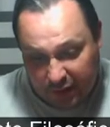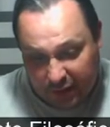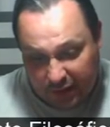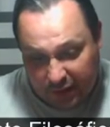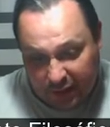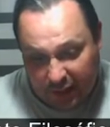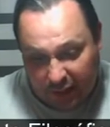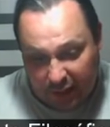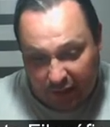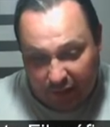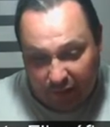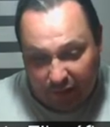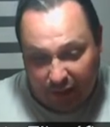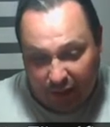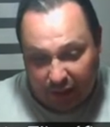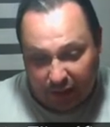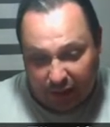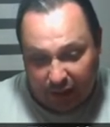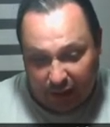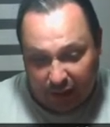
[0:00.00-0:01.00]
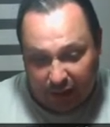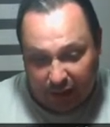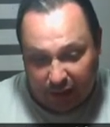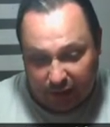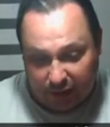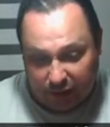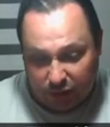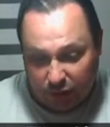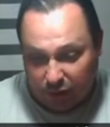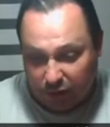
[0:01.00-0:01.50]
ser levada
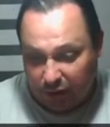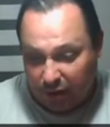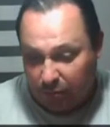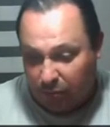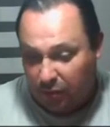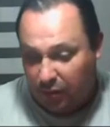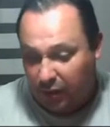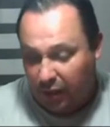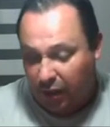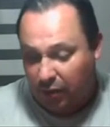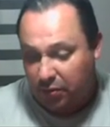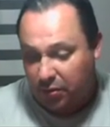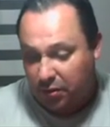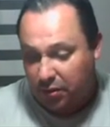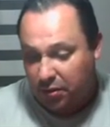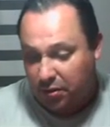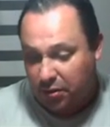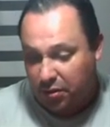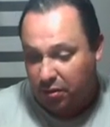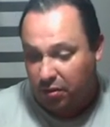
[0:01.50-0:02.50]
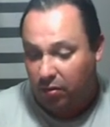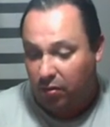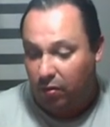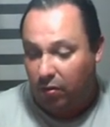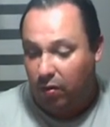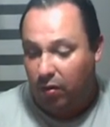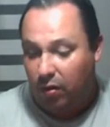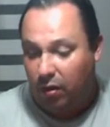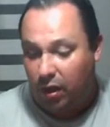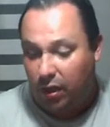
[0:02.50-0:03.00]
do tribunal, disse:
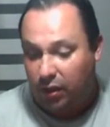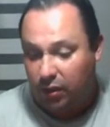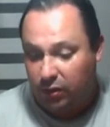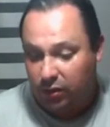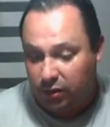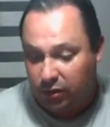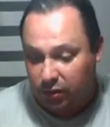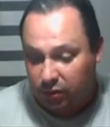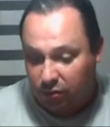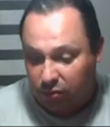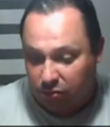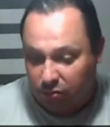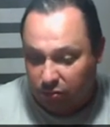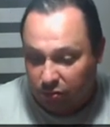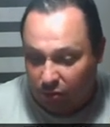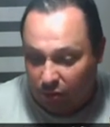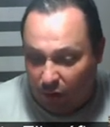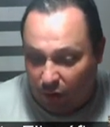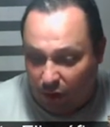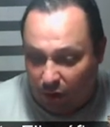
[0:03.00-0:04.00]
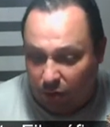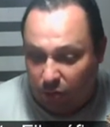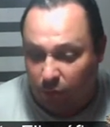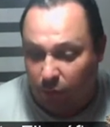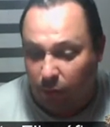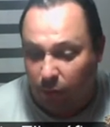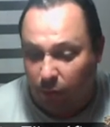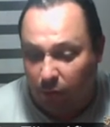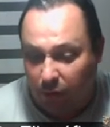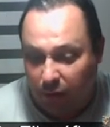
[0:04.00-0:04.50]
Ó, oh, ó oh
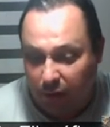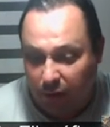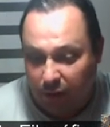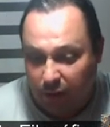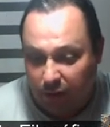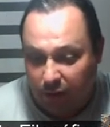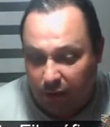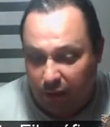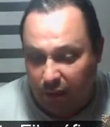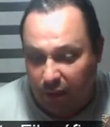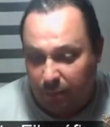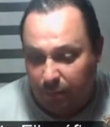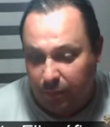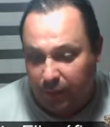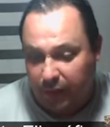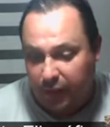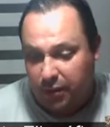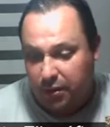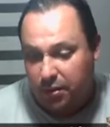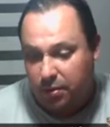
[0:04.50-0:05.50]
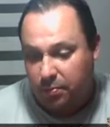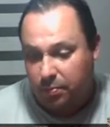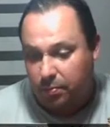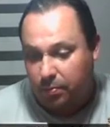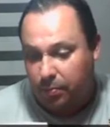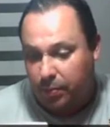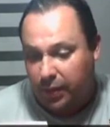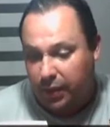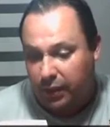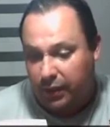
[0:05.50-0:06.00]
tu, que pre
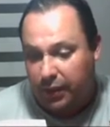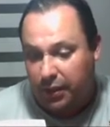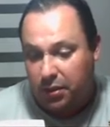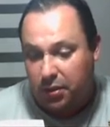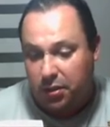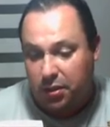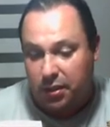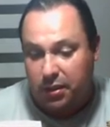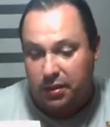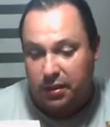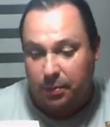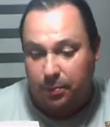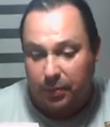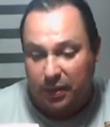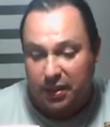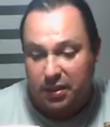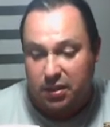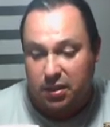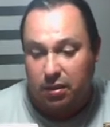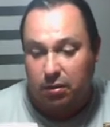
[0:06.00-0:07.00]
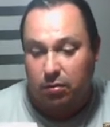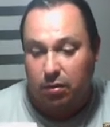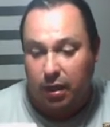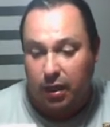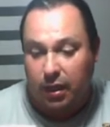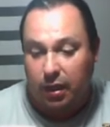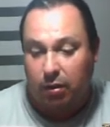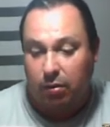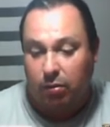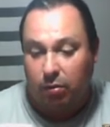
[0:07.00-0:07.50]
pretendias
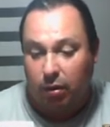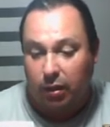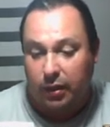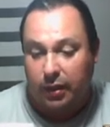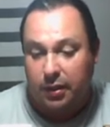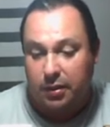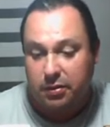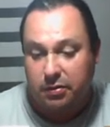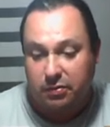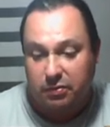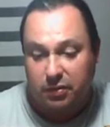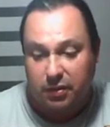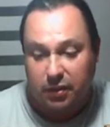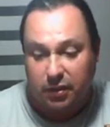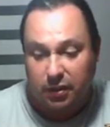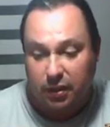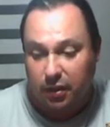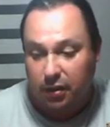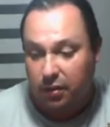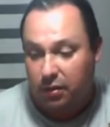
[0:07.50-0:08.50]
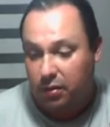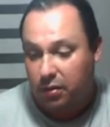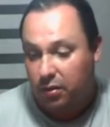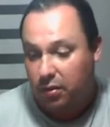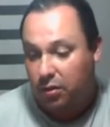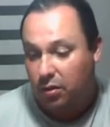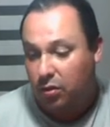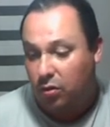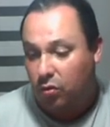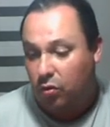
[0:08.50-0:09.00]
apaziguar a cólera divina,
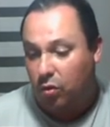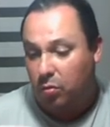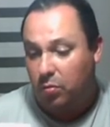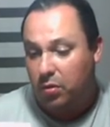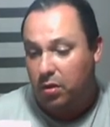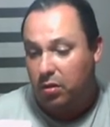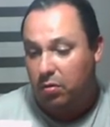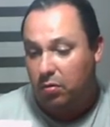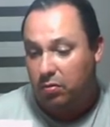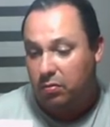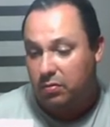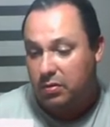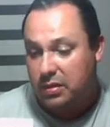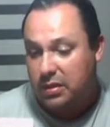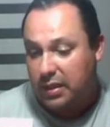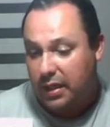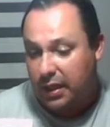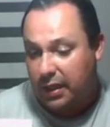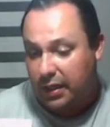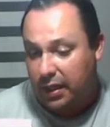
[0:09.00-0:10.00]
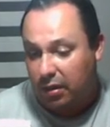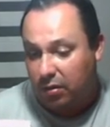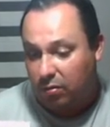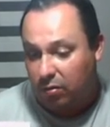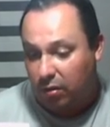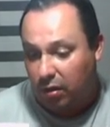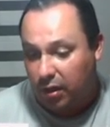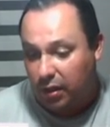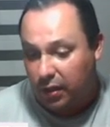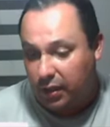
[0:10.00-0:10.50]
como não consegue
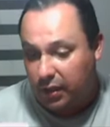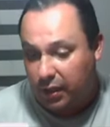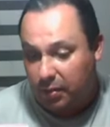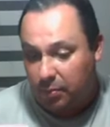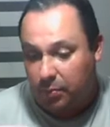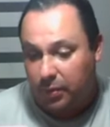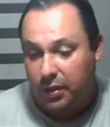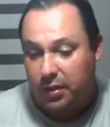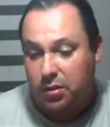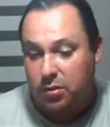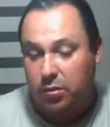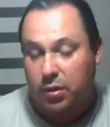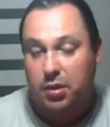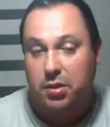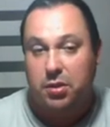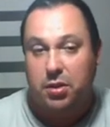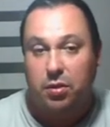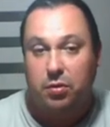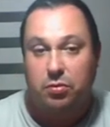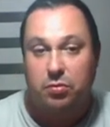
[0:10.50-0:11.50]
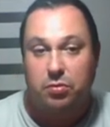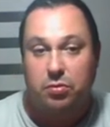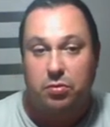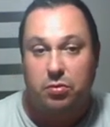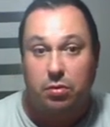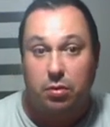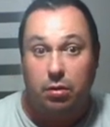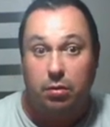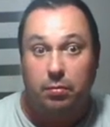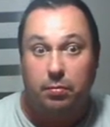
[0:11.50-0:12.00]
agora nem persuadir aos
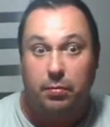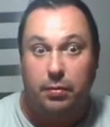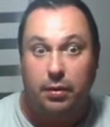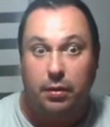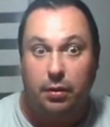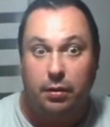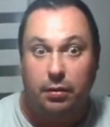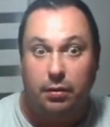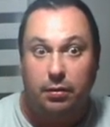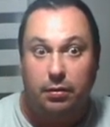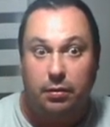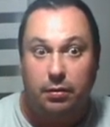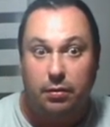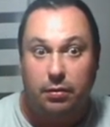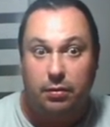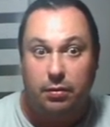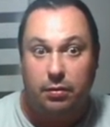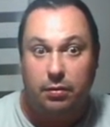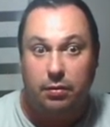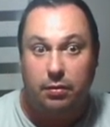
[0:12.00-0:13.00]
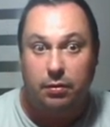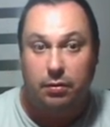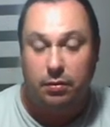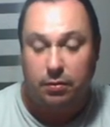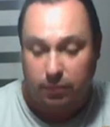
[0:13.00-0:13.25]
homens?